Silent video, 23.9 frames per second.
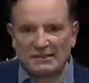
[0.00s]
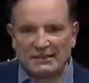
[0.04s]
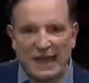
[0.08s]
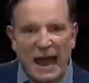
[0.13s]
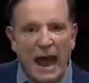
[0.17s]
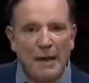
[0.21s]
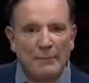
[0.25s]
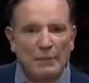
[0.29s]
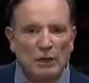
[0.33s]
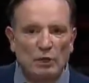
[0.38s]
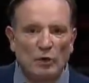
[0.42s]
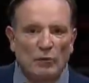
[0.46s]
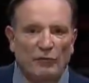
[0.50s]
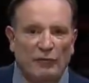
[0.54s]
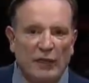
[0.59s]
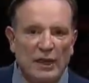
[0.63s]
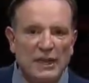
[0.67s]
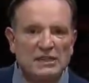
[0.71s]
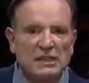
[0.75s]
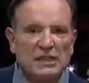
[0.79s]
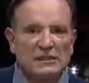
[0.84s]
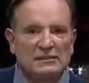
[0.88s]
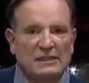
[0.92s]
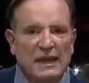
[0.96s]
sábado,
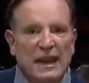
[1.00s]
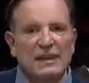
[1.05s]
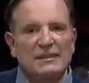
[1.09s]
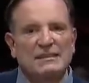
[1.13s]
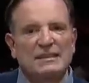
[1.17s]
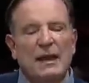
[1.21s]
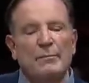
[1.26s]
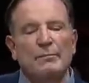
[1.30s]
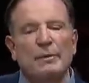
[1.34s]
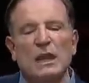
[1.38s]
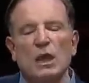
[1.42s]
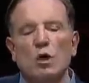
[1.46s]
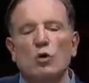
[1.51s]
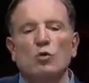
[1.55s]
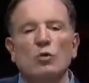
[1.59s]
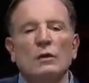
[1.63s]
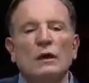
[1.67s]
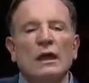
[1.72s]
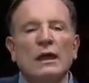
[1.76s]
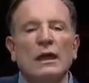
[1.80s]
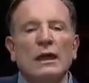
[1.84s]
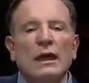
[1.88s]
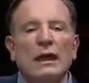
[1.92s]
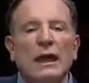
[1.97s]
23 de abril.
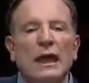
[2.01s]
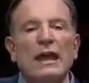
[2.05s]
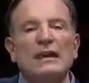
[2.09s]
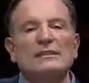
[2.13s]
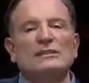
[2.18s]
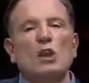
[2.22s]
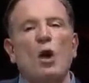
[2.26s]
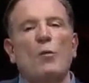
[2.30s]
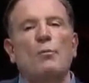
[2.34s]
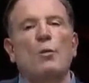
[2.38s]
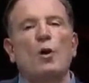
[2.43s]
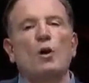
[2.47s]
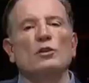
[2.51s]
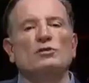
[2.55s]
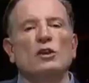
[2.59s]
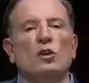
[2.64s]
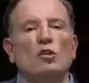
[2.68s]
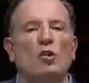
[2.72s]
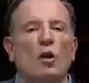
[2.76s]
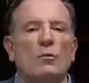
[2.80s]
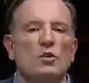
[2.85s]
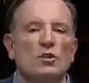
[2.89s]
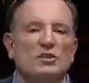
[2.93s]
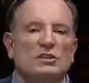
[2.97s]
Esse é o posto de
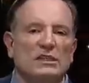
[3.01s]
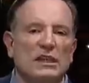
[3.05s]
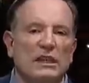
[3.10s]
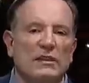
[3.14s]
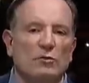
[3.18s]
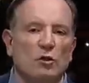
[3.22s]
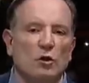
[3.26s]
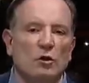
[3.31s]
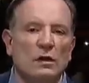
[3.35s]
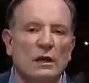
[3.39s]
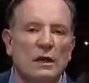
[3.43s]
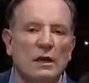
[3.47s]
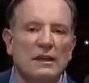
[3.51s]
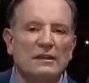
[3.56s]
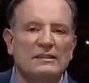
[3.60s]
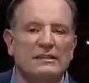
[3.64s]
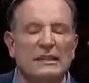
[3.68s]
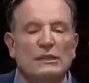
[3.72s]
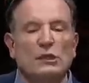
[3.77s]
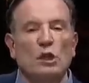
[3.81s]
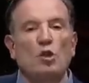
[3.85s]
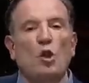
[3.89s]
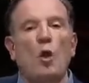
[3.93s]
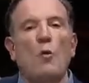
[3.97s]
combustível que
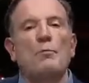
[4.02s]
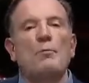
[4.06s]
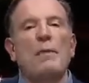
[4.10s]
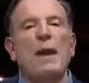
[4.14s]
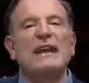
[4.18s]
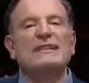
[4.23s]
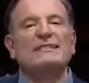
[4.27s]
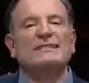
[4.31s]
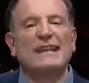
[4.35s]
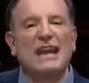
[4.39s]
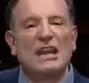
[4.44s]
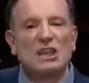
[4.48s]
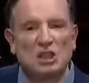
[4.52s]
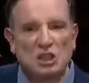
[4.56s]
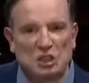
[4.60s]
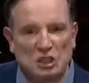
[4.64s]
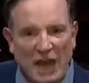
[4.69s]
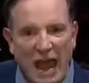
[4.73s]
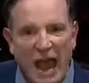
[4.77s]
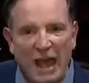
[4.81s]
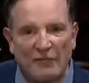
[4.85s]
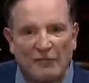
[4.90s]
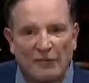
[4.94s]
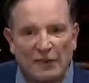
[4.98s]
se tornou
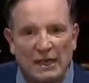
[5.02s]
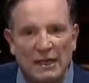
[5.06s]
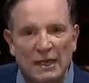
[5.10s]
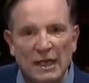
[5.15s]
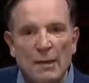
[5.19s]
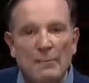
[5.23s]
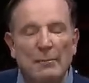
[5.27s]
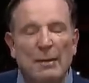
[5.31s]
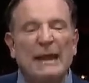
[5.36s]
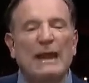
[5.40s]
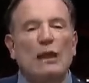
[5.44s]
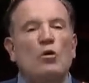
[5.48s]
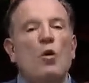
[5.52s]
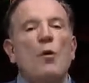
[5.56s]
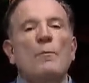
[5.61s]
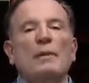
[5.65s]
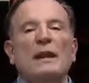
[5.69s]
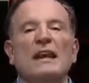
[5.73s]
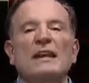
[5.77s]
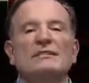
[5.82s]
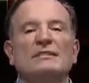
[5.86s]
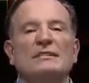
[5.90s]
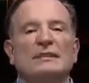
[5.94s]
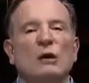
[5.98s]
peça-chave para a
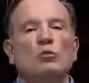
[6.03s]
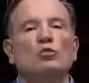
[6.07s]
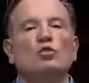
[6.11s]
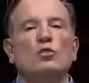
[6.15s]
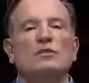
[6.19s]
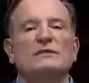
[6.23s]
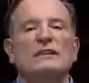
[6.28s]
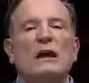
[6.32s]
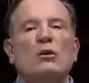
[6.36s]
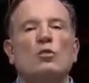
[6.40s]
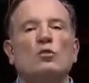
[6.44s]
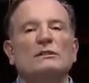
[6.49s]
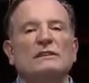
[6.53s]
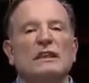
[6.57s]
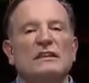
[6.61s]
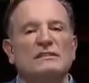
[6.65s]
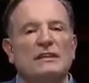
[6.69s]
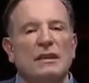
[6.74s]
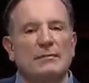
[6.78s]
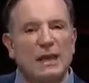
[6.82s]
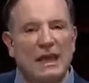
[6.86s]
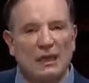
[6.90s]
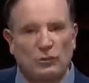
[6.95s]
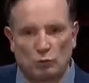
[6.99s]
compreensão dos
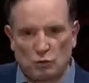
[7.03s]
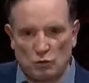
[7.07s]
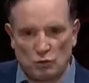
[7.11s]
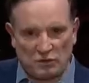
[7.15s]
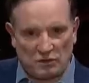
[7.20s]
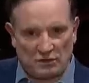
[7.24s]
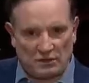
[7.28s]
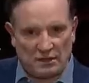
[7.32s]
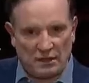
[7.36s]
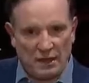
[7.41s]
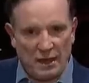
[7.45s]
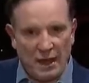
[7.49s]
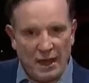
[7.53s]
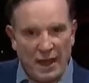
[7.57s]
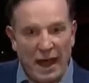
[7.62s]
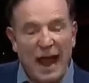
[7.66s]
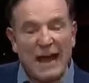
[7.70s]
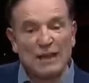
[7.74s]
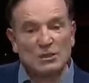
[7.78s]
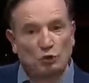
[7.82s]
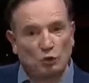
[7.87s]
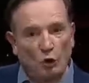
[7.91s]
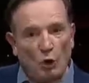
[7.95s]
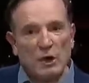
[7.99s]
acontecimentos.
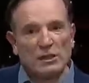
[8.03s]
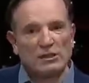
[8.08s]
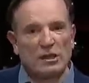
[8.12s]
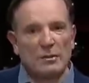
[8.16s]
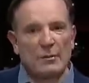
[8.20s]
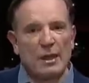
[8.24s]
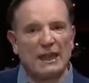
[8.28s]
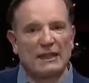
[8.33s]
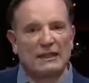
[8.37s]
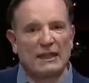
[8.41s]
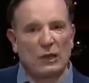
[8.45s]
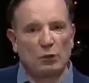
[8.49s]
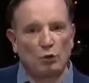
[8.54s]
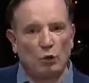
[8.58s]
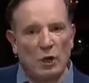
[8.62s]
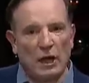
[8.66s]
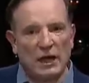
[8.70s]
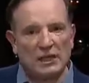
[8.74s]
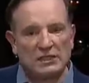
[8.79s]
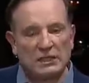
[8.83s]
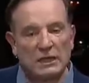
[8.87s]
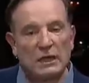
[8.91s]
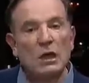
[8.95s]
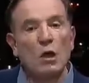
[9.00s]
Às oito e meia da
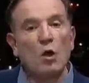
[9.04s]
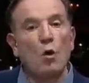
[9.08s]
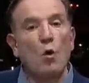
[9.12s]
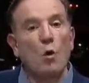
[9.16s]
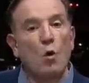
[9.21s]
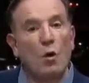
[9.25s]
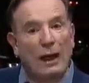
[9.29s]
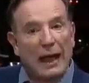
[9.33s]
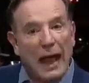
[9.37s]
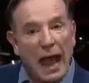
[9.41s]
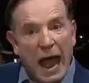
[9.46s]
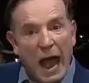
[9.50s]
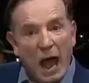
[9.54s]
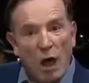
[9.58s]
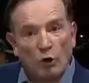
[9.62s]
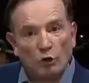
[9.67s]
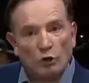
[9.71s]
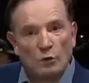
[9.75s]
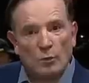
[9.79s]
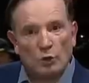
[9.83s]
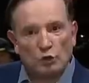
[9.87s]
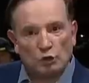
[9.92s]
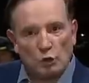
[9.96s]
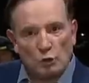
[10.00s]
noite, o carro
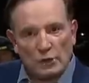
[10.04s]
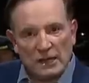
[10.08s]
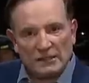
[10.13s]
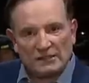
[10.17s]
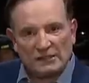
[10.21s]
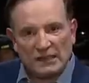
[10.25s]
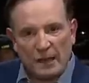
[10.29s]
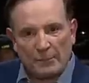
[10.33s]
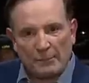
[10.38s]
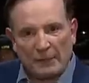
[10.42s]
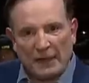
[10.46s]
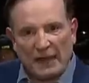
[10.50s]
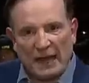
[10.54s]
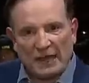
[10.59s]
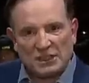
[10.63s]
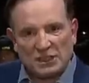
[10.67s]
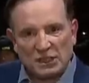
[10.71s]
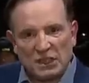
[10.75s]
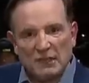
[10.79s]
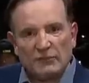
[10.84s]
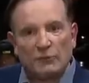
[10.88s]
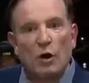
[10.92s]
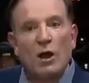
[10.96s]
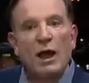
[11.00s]
do motorista de
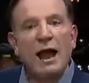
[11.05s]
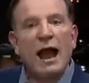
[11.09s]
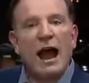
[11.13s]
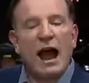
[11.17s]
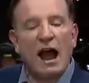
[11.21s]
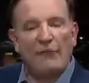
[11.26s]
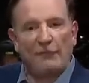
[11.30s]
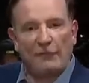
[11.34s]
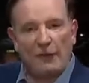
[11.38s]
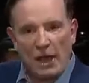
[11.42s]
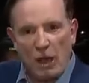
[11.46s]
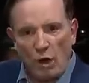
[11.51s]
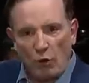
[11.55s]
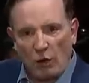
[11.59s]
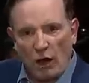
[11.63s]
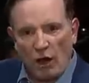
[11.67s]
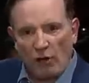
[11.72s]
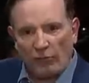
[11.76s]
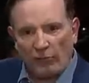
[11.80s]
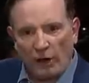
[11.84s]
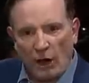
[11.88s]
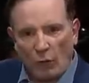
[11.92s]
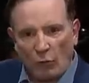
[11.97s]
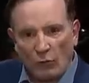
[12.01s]
aplicativo, Rafael
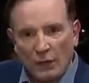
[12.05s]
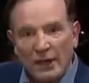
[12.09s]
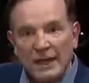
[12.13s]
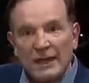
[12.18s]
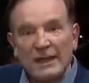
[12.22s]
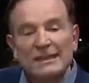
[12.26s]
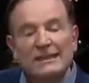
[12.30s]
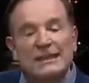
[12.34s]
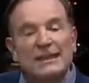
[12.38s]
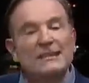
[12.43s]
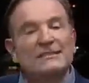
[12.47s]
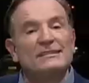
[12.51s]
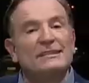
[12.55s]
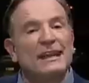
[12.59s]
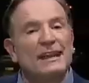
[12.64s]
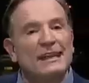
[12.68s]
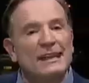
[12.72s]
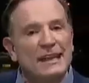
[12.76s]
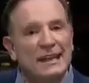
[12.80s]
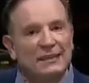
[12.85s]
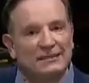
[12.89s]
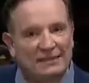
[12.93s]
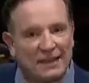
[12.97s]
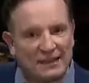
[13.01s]
Galvão, que
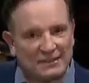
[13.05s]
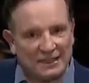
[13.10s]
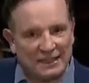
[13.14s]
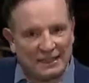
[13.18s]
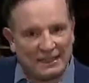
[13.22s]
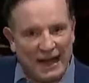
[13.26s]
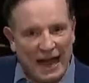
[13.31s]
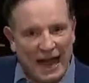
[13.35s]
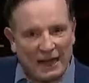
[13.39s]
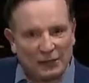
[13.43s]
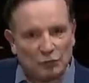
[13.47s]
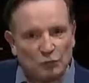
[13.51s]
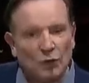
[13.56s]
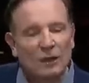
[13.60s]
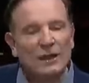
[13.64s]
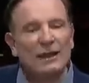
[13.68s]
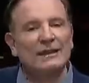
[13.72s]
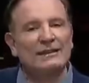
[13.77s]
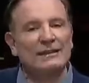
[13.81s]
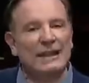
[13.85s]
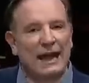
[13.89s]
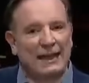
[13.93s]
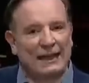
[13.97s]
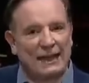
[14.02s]
seria assassinado
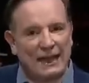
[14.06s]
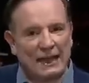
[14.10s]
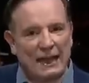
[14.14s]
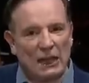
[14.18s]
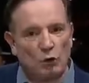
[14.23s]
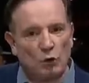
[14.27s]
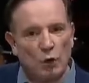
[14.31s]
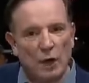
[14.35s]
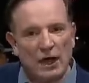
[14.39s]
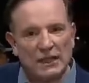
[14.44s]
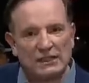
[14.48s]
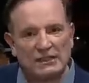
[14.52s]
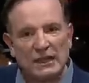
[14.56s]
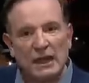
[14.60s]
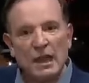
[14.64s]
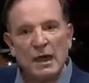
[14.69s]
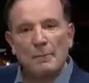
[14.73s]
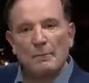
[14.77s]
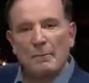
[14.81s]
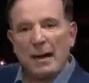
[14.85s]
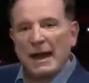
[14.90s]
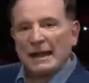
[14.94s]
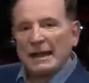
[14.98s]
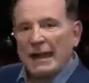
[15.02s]
naquela noite,
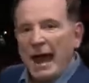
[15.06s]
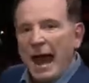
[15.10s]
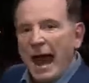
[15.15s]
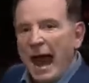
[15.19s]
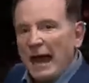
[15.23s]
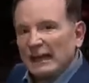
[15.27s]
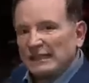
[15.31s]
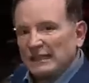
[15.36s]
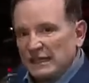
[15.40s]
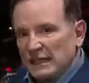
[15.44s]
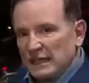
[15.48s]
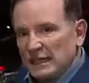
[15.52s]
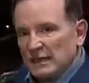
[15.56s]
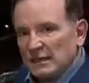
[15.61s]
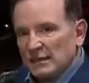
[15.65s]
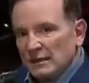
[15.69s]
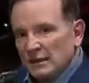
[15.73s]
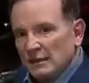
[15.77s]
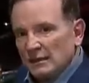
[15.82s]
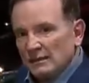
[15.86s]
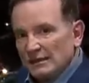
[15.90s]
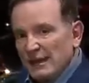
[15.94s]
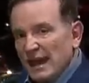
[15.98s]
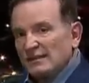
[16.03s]
para aqui,
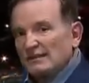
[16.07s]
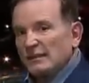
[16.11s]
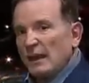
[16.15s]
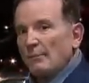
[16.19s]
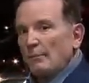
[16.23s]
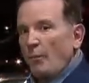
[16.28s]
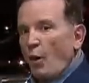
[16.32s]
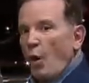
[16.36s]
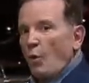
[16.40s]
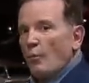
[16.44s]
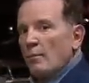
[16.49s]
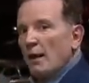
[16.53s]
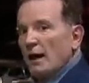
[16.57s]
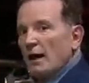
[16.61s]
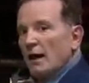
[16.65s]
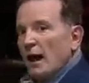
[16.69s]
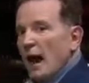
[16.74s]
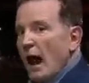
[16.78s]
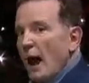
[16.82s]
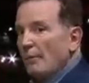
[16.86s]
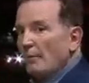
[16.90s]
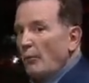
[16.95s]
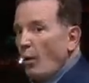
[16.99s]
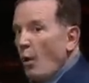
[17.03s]
nesta bomba,
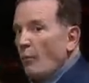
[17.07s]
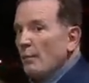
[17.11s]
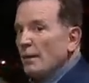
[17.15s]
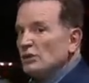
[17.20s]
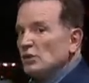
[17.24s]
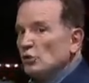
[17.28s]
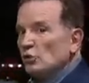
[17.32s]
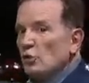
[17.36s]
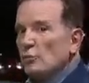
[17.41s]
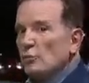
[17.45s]
a bomba de